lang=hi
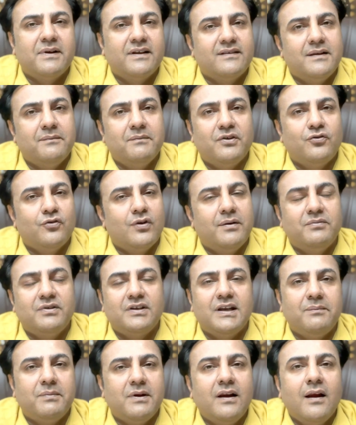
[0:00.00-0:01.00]
पैसे में जो है
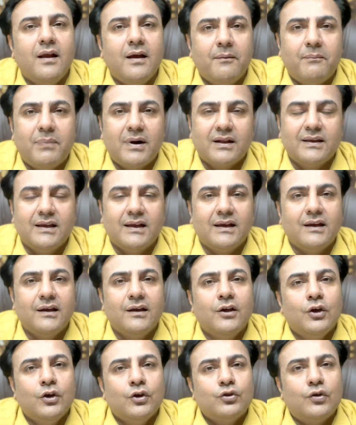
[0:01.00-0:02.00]
बिजली बिल भर देंगे
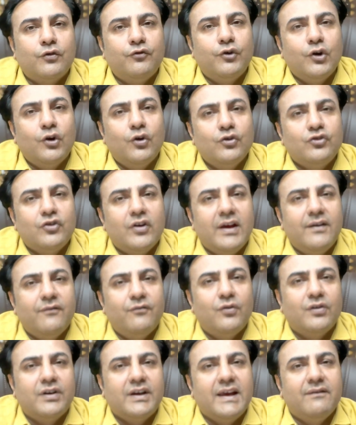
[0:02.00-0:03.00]
तो वो लोग जो है
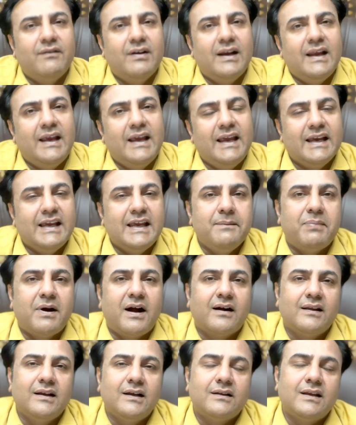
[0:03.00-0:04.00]
वो केवल एक ही
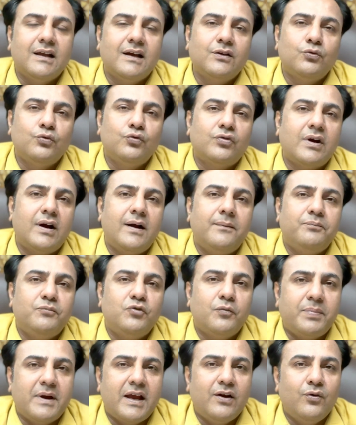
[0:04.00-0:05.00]
पार्ट देखते हैं दूसरा
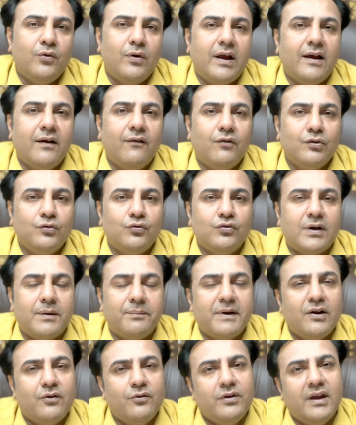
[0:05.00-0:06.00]
जो पहलू है वो दूसरा
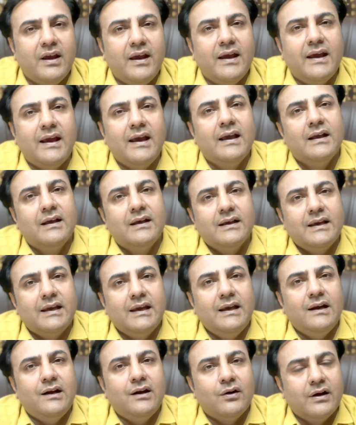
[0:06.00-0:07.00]
पहलू ये है
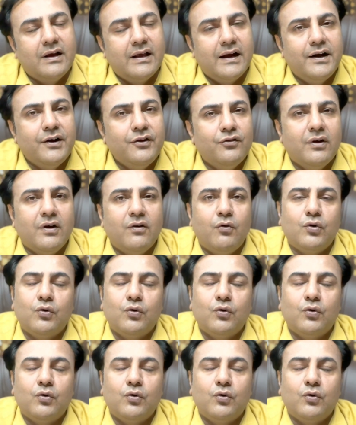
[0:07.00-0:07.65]
कि ग्रिड जो है वो